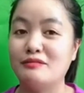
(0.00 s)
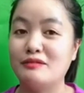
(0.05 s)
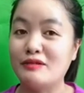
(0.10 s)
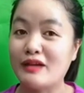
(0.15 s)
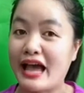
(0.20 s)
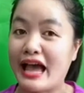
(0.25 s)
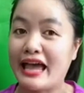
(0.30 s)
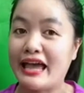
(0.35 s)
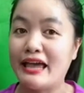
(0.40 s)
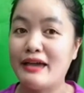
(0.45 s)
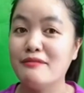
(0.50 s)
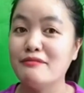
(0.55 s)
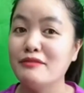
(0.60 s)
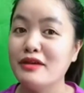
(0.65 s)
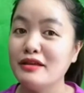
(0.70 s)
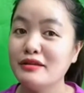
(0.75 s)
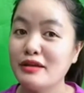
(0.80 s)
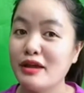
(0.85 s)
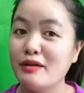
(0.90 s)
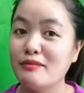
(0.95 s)
ngày em
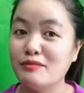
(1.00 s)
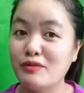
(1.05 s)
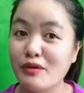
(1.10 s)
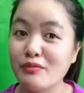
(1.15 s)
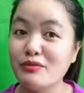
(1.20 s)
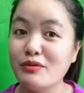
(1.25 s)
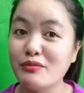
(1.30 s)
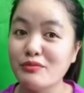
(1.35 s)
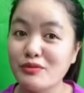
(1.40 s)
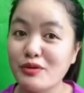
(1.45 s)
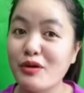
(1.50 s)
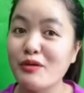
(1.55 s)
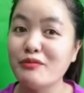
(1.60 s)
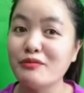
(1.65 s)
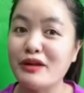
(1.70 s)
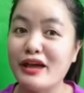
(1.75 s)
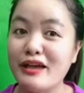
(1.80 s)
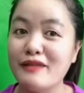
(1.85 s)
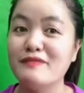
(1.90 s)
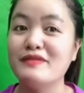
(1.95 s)
biết thêm chút chút chút
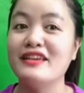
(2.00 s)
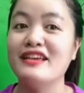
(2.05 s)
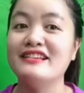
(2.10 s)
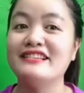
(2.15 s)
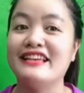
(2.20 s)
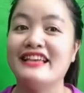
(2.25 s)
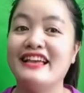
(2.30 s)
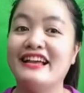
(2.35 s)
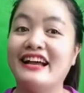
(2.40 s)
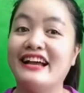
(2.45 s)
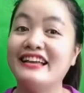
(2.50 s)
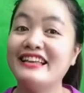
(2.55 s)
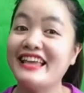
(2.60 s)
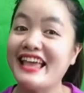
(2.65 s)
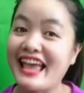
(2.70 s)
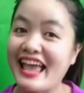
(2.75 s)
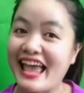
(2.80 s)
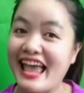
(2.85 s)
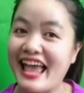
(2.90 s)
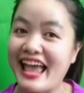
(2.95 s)
để em chia sẻ cho cả
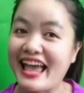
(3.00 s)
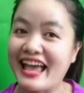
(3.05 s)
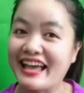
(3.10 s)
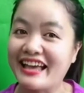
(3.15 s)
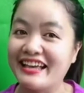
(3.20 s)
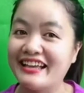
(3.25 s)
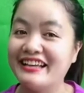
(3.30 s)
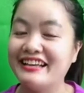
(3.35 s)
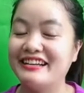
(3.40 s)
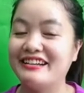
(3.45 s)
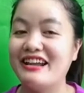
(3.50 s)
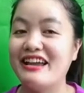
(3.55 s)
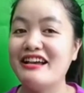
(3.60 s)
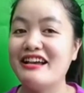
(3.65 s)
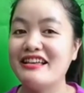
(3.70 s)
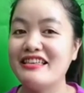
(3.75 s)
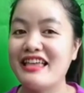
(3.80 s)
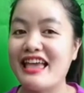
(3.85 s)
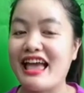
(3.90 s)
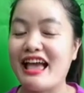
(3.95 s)
nhà để
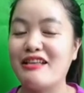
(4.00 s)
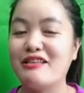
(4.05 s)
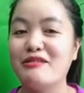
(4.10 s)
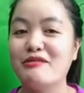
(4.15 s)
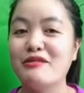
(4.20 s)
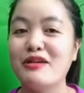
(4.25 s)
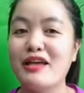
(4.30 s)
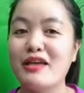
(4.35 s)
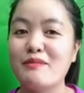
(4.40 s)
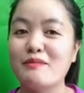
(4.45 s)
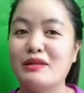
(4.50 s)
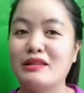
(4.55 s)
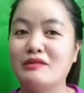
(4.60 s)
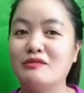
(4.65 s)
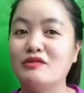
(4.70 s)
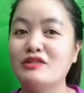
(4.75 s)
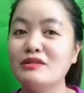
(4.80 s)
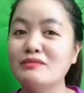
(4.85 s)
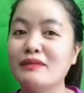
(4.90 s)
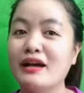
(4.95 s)
cả nhà nhiều khi
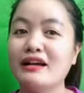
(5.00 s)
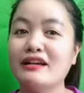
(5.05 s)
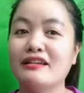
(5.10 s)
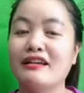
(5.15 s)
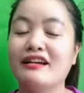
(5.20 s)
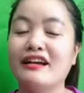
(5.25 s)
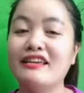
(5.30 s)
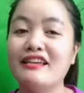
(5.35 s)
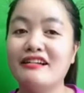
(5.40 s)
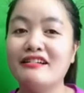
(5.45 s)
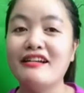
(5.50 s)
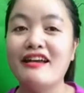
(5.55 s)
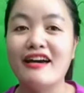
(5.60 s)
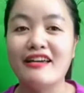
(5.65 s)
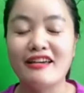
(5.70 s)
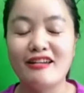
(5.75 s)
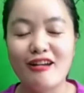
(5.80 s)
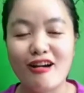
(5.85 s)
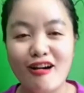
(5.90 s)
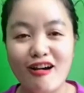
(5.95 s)
mình vướng mắc những cái vấn đề
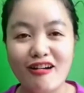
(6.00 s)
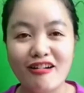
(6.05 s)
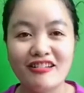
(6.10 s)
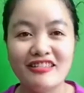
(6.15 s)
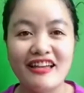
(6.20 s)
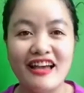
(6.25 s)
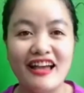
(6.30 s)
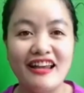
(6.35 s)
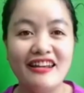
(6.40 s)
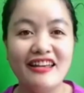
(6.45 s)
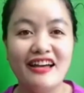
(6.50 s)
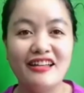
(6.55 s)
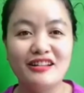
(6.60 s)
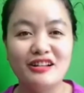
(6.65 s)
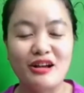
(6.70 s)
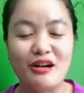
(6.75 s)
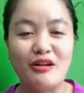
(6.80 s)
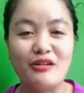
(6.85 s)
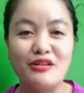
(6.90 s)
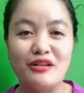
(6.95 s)
gì đó có thể lên
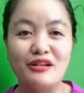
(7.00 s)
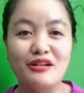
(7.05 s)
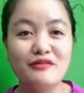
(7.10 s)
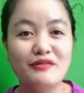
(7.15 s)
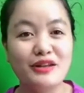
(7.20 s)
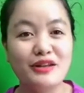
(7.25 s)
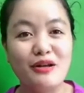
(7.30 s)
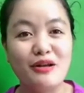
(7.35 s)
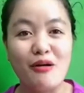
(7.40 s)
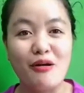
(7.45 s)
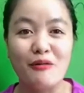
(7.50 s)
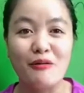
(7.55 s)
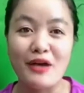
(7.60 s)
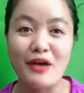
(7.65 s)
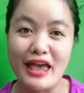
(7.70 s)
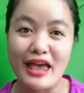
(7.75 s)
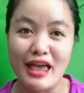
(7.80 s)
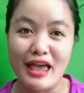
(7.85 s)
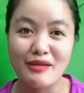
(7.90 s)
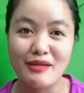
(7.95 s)
coi những cái video của
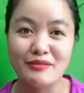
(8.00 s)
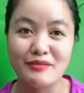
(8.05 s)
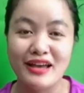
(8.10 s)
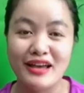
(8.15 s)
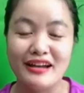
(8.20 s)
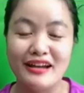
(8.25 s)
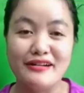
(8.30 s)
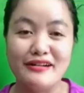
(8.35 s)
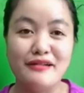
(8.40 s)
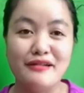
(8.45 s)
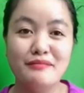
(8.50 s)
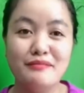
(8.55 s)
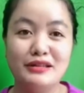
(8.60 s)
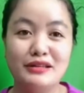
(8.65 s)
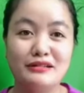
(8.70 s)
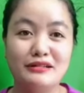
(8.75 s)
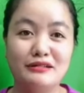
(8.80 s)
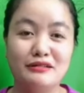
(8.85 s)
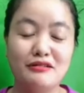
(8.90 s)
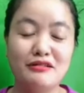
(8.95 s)
em để
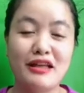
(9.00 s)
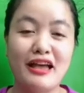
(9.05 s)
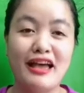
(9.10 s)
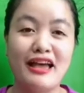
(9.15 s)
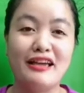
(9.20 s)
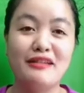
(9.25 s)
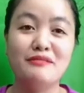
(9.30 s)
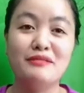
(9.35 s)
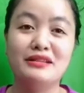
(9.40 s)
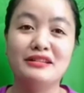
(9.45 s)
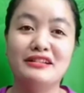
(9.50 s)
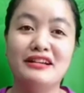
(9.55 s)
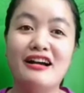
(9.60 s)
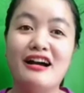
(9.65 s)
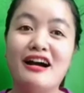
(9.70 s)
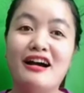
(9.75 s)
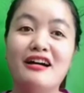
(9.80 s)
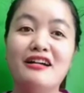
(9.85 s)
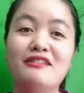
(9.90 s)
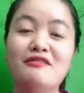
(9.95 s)
mình có thể mình
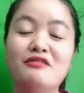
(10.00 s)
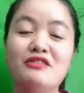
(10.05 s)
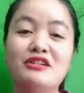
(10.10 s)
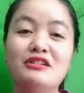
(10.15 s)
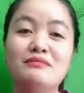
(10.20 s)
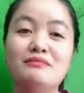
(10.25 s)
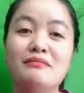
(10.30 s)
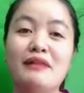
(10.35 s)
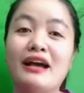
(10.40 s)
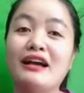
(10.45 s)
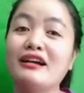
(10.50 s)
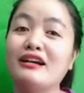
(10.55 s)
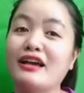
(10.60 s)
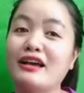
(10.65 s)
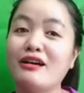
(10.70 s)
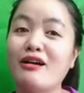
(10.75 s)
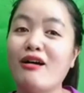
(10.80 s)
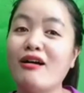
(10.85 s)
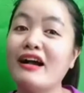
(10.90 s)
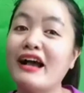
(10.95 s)
gỡ vướng mắc cái
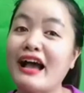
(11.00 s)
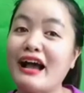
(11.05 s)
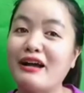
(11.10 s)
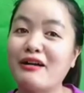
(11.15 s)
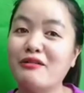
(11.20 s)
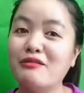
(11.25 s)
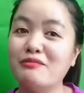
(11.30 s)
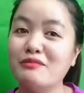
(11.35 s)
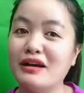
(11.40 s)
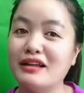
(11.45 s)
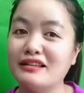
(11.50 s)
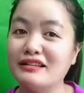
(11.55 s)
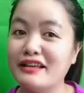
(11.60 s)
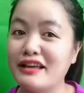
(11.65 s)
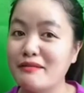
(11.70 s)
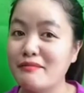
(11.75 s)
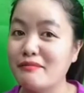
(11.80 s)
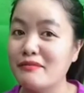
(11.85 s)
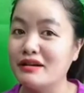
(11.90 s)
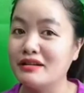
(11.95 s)
khó khăn của mình
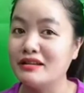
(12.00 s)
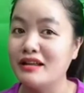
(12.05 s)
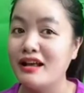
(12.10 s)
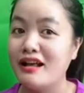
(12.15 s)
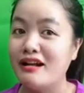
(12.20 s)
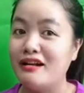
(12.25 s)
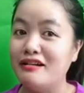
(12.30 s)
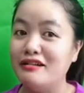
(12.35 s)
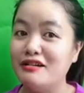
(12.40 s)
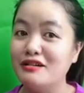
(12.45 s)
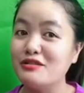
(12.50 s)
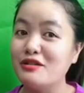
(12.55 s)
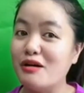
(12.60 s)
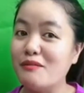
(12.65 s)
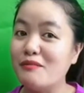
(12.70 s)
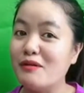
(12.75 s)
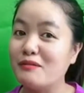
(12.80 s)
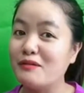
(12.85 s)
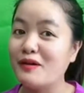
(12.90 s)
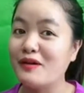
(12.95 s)
khi mình lựa
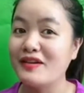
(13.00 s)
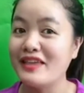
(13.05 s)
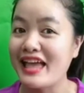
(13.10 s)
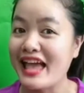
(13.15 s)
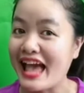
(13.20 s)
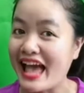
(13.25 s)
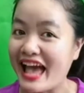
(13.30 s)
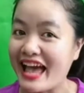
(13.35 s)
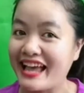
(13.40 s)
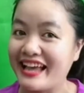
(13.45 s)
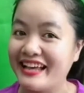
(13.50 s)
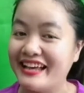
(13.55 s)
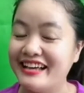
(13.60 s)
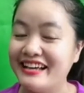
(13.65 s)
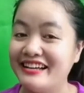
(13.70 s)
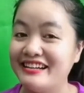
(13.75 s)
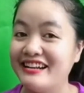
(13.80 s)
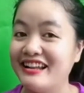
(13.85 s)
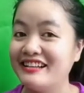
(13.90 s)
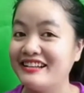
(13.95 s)
chọn một đôi giày
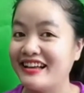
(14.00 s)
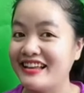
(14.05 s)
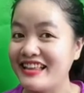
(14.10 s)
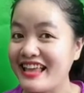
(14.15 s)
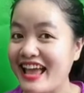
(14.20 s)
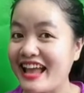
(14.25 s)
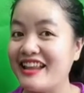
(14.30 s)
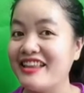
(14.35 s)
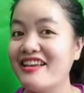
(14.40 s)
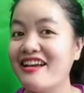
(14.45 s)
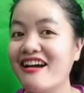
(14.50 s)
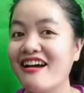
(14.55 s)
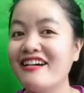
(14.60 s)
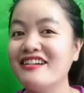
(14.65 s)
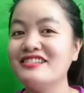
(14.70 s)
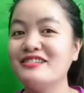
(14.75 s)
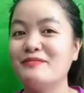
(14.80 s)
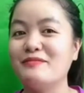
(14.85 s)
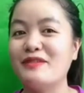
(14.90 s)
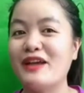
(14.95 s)
nên cả nhà nhớ
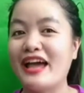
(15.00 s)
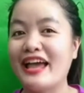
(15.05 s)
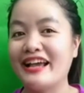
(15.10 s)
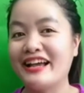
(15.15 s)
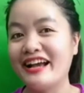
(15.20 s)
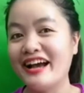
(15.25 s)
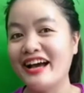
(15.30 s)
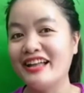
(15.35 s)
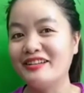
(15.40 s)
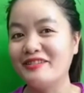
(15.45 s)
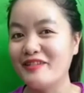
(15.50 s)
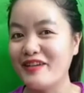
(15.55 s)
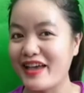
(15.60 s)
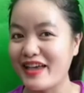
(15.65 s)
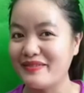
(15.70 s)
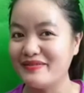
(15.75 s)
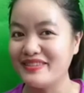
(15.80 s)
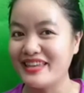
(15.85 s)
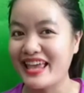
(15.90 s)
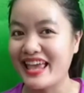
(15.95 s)
subscribe kênh của
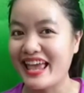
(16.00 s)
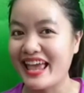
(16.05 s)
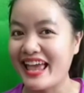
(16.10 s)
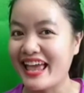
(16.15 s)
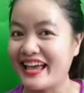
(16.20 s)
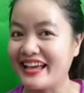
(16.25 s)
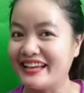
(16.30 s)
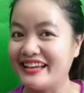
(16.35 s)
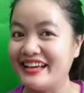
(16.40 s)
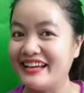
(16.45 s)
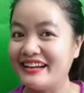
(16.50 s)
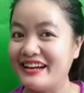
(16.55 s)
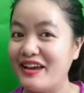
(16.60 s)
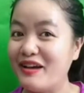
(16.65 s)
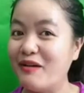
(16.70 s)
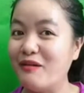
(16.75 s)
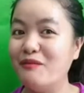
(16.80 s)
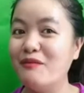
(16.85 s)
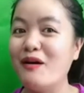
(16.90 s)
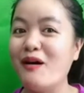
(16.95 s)
em nha để
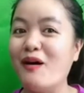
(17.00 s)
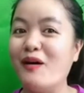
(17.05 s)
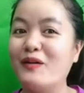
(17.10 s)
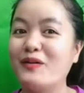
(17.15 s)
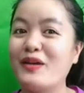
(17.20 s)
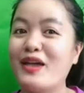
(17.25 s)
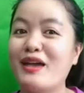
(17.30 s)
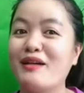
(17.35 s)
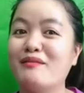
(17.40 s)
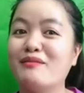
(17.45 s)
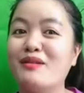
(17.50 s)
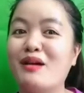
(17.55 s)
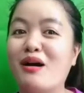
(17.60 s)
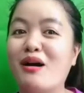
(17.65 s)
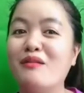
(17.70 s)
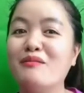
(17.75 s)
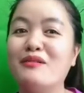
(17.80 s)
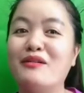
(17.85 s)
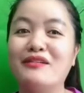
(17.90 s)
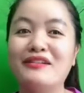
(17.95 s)
ủng hộ cho em
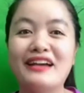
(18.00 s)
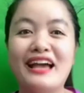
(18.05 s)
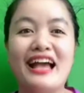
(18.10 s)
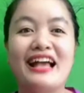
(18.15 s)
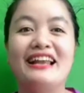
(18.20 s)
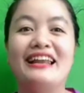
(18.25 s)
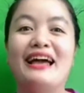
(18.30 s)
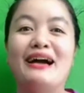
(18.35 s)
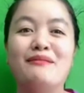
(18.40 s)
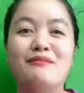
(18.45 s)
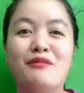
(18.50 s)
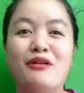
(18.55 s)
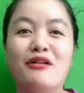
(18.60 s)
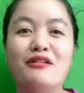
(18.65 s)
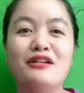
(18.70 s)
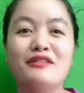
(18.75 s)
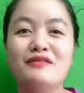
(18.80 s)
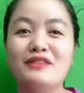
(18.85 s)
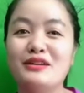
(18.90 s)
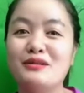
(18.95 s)
nhỏ mỗi ngày làm mỗi
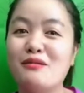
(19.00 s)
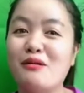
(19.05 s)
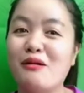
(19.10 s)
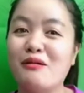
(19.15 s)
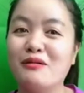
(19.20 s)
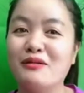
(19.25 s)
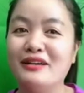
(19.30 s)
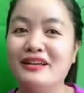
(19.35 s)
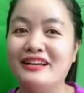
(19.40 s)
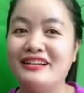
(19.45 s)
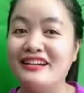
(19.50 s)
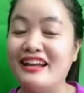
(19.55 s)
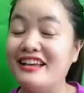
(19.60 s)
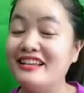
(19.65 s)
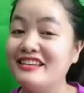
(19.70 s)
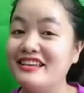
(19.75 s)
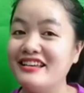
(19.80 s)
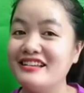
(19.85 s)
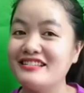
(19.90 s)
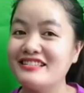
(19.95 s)
cái video để
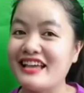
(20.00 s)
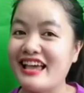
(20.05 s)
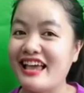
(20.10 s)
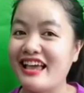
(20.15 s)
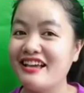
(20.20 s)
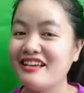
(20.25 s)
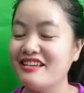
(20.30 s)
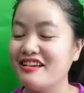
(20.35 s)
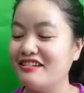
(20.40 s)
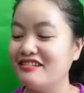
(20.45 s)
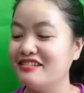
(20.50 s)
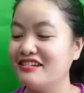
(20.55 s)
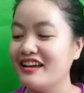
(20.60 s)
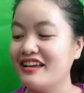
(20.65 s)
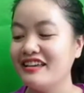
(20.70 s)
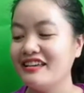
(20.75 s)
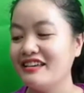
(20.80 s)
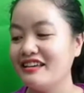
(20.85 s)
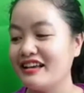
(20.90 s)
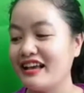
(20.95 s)
chia sẻ những
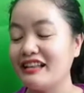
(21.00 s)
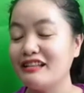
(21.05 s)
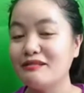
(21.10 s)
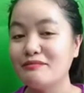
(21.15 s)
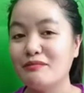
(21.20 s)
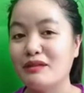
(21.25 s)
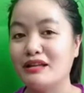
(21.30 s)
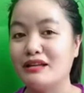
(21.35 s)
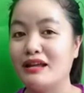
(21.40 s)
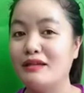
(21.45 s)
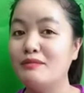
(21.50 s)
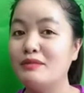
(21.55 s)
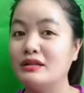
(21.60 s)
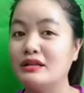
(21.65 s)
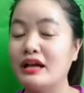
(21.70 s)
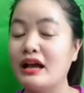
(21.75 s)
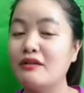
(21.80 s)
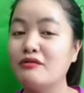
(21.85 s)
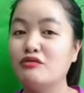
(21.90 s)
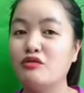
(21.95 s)
cái cách mà để mình
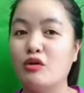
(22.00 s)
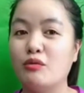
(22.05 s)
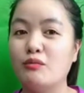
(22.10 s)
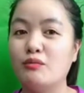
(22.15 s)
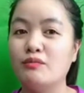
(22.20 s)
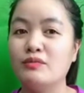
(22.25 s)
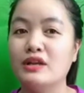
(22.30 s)
khắc phục